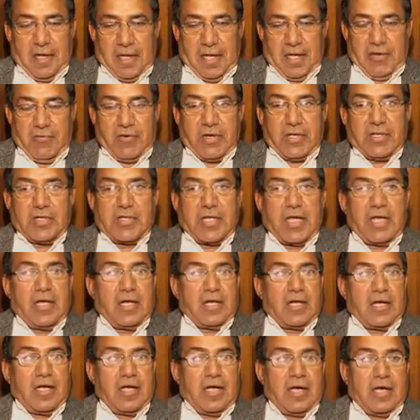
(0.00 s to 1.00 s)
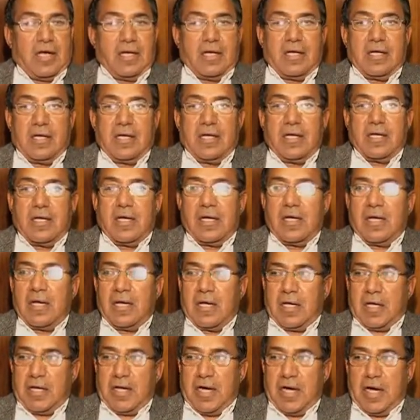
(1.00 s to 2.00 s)
ए वन तहलका
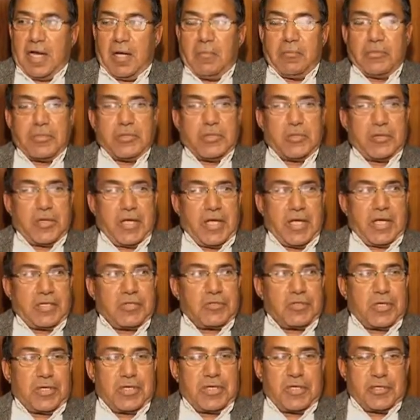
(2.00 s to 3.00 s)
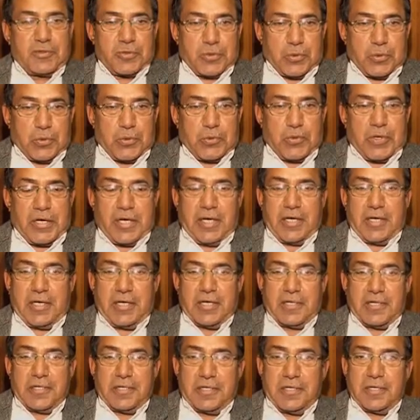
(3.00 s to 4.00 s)
हरियाणा में जो नया चैनल शुरू हुआ है
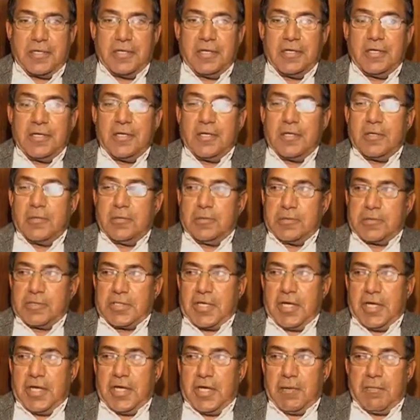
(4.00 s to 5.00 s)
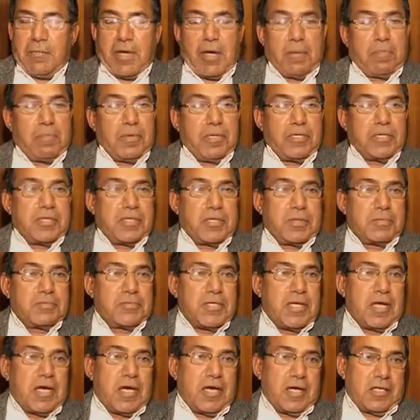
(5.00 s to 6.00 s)
उसके लिए मैं अपनी तरफ
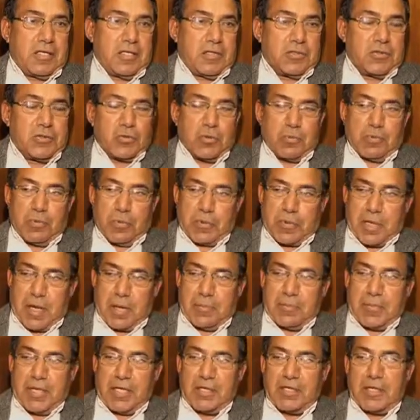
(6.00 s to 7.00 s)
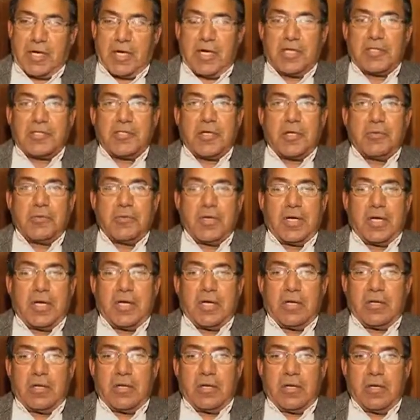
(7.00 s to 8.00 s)
से हार्दिक शुभकामनाएं देना चाहूँगा
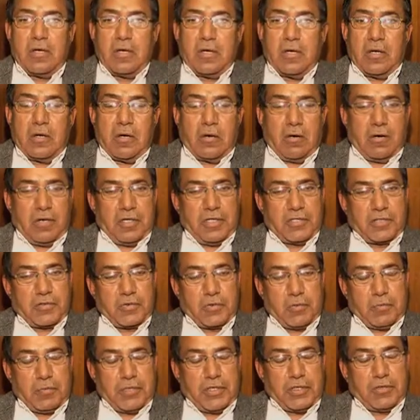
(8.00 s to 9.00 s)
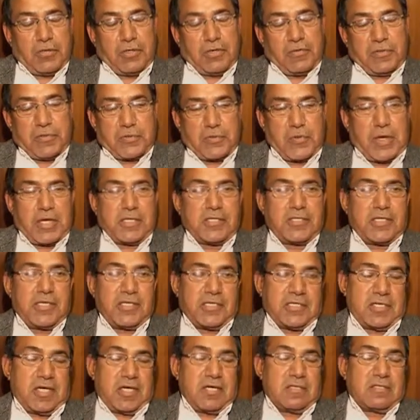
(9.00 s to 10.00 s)
और इस उम्मीद और विश्वास के
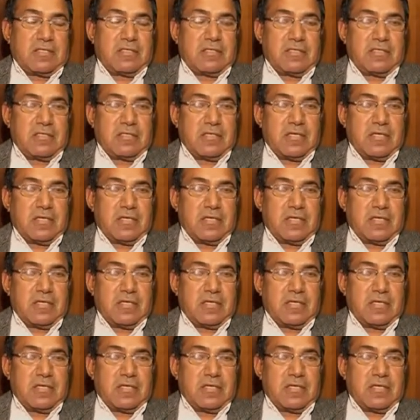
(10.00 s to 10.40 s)
साथ